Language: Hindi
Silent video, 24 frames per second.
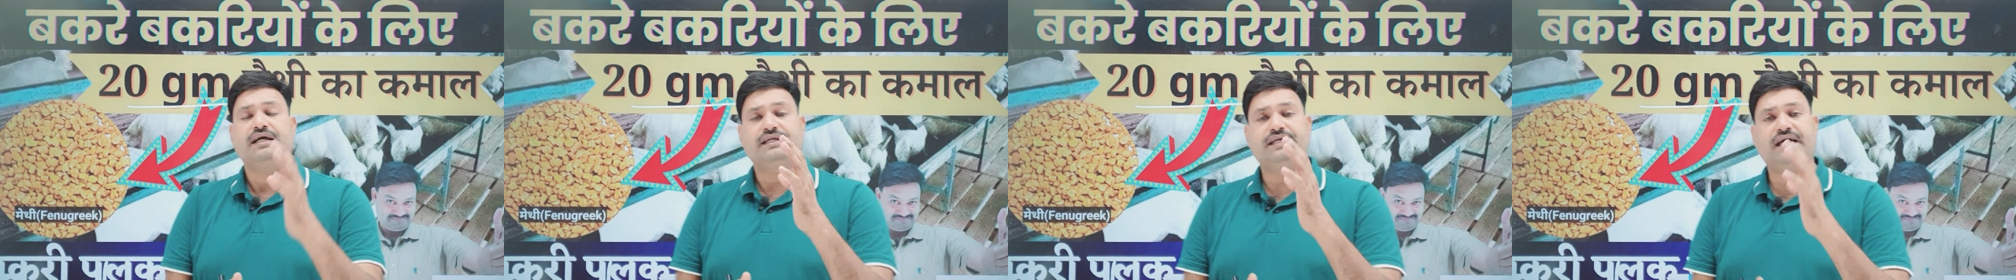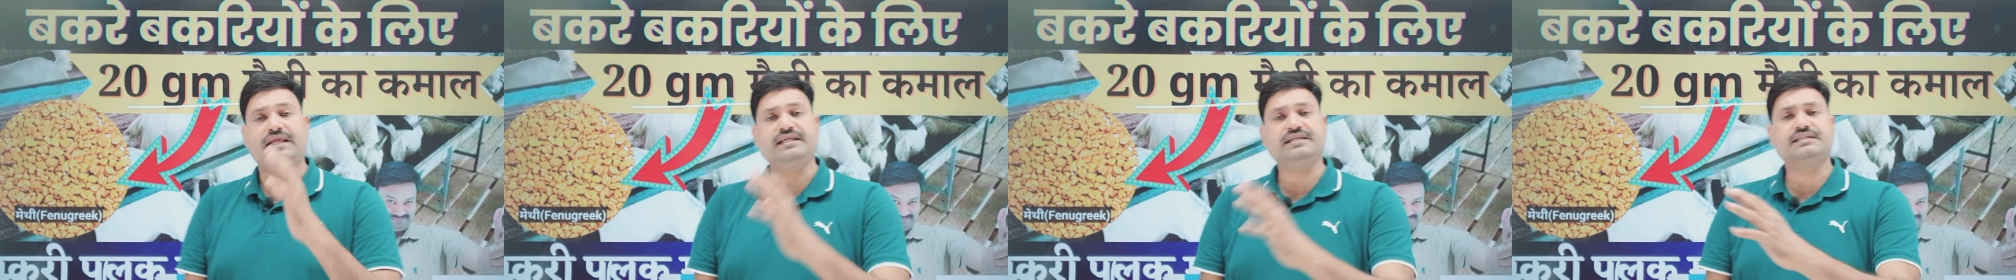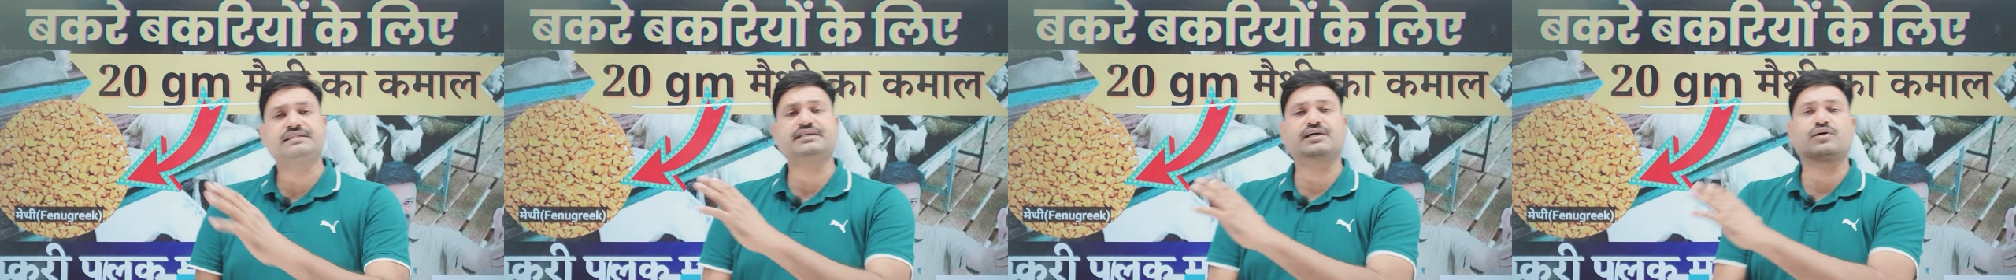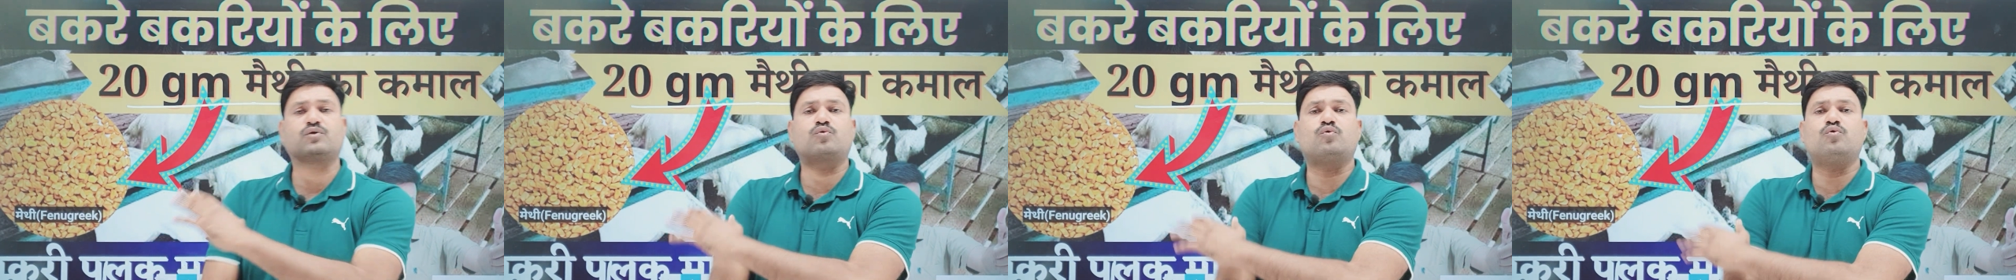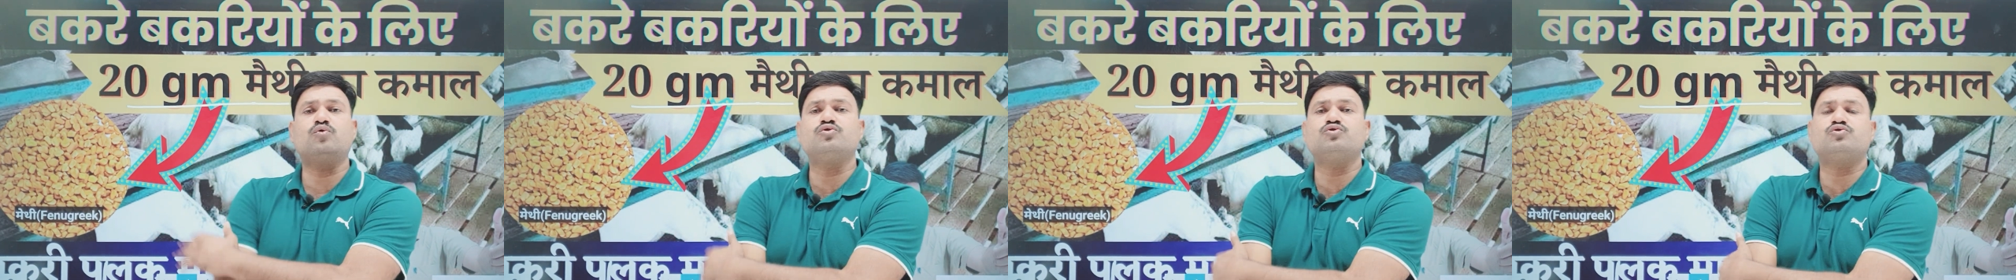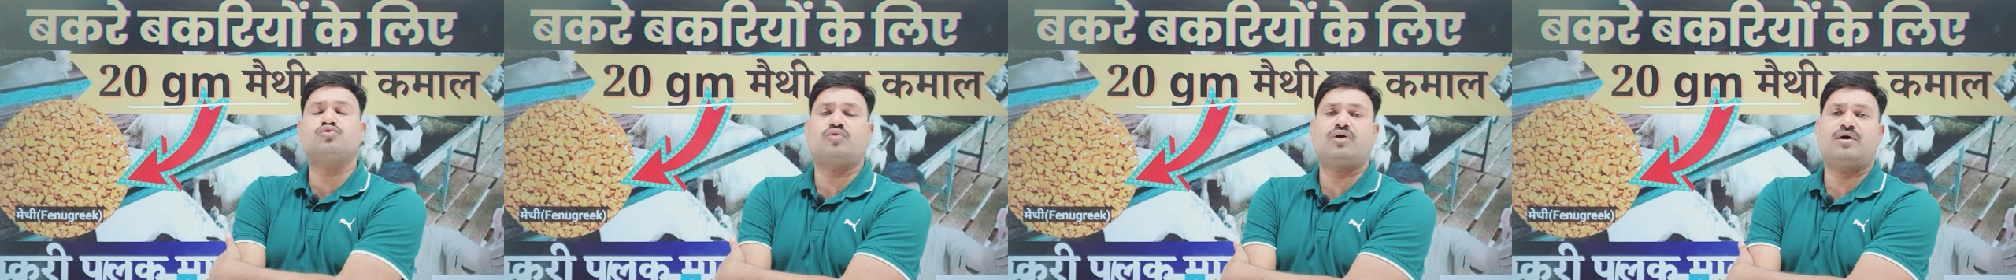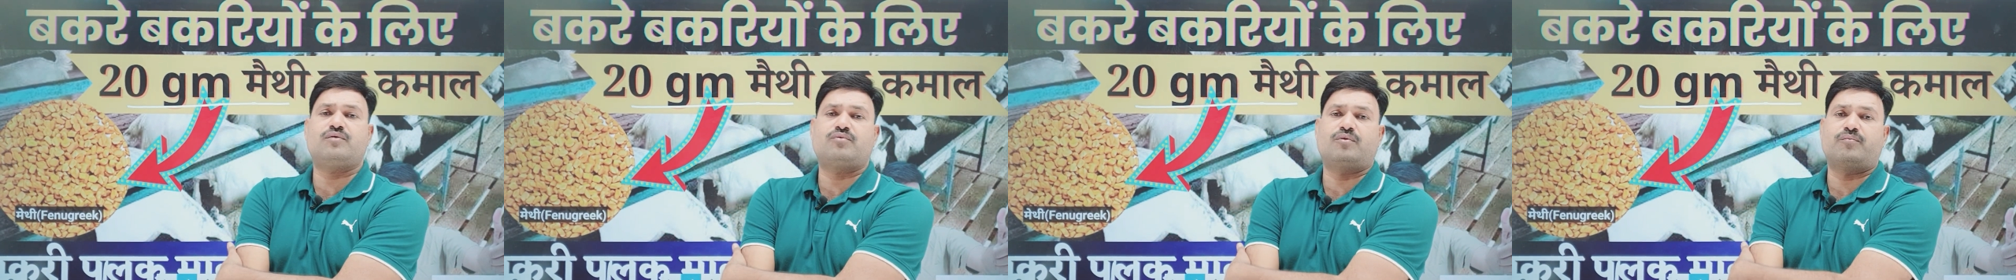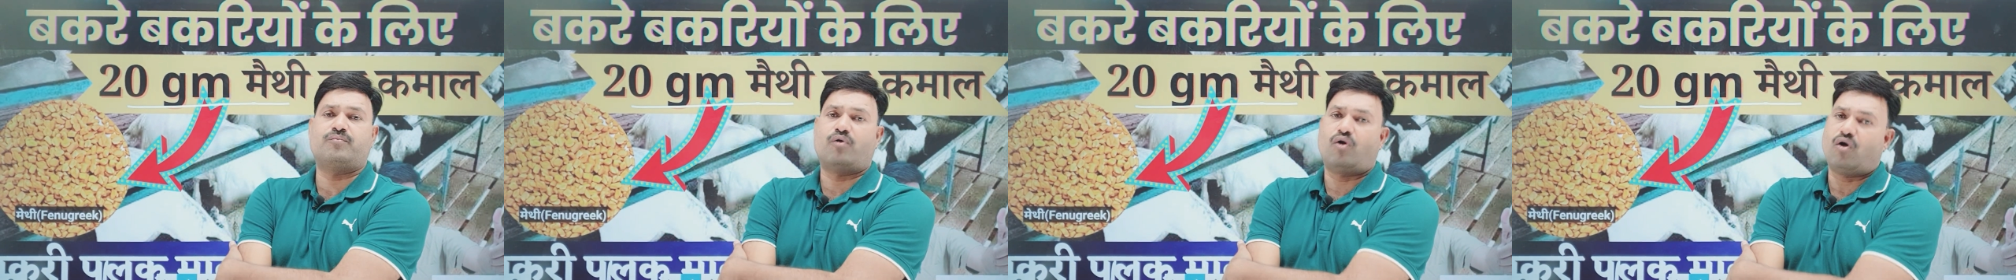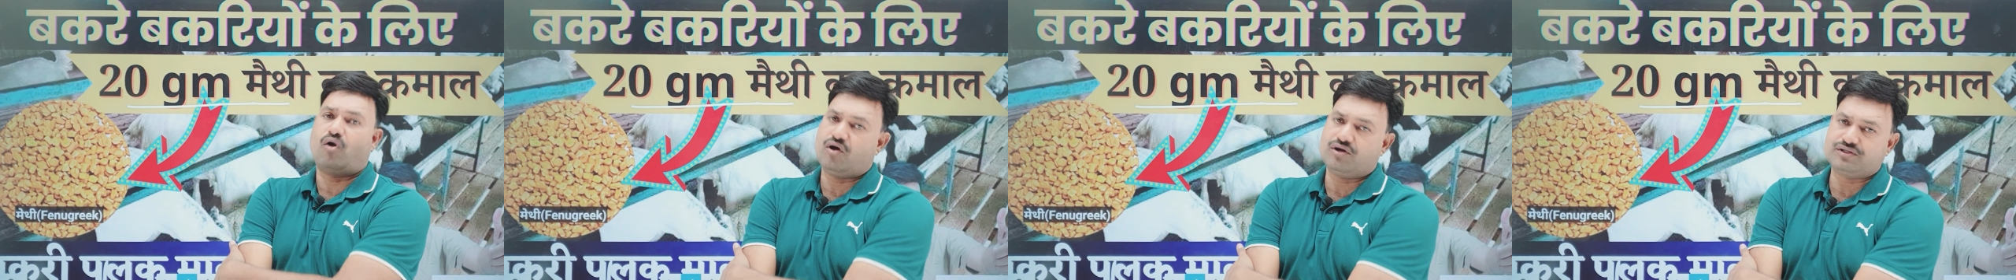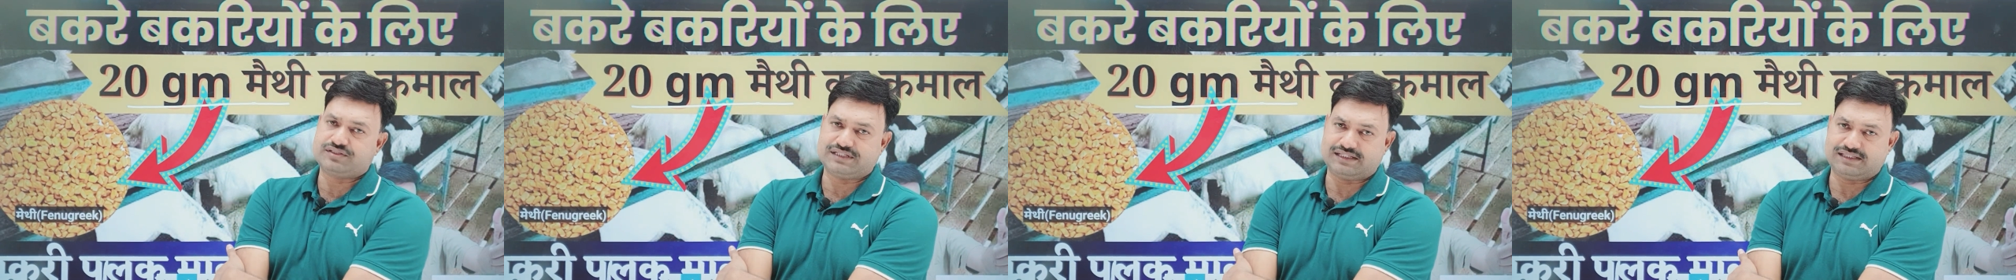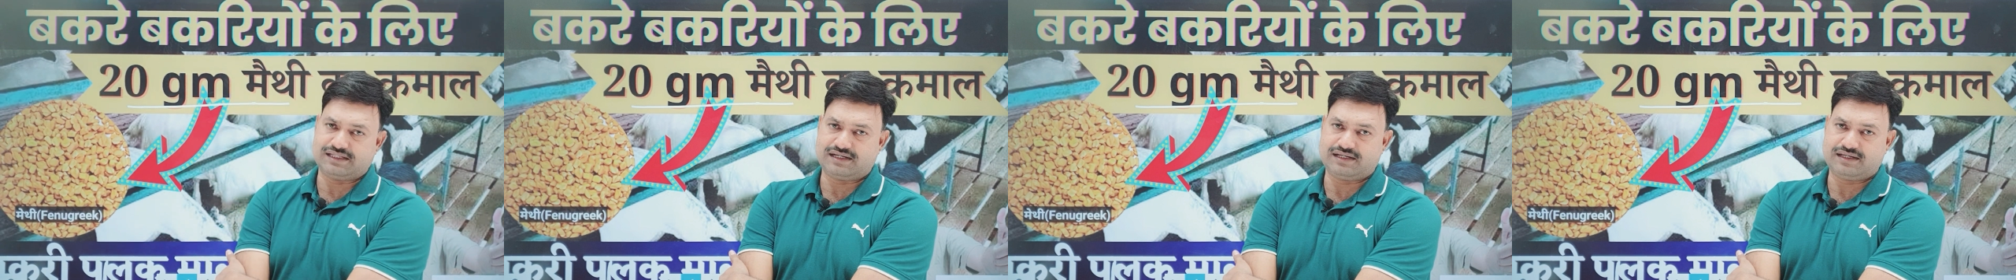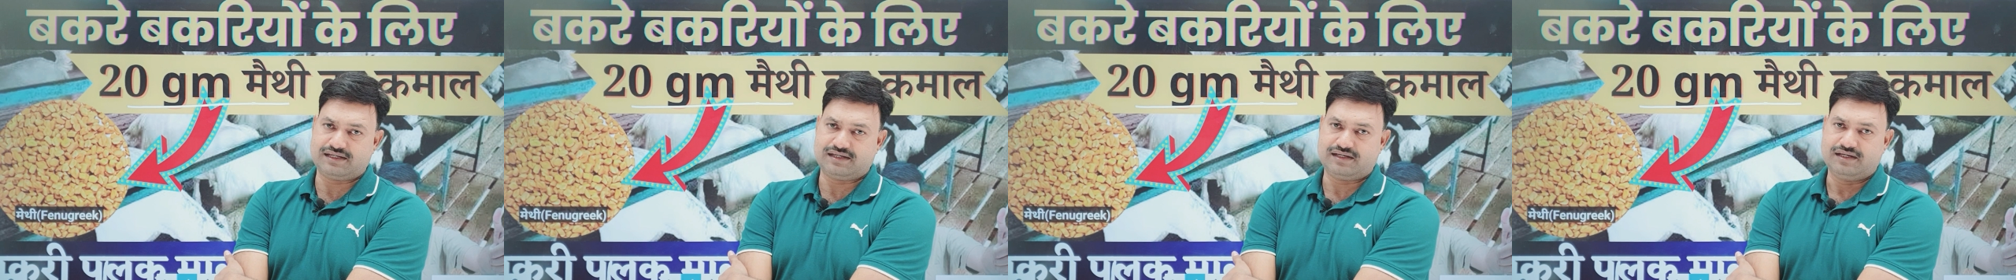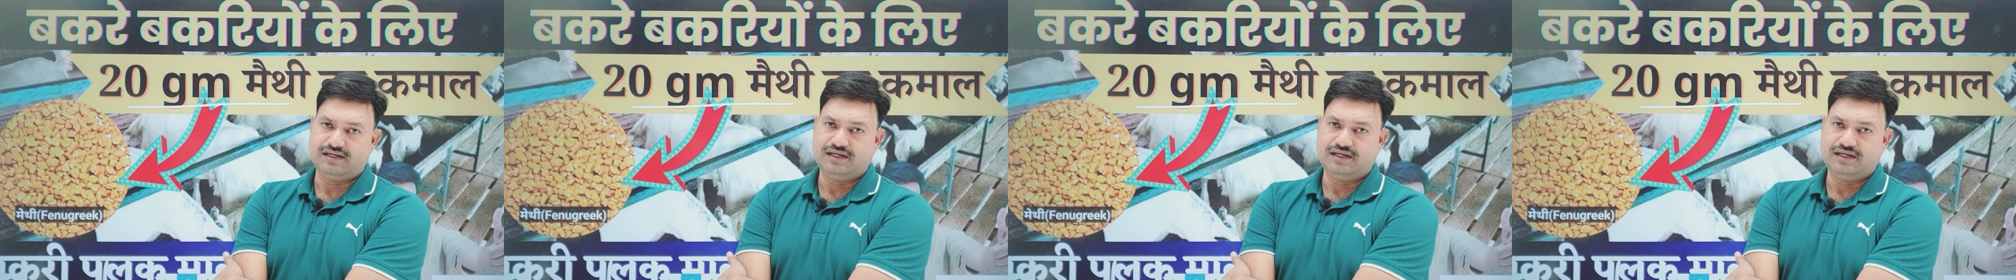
यानी इसके गुण जो है वो बहुत ज़्यादा है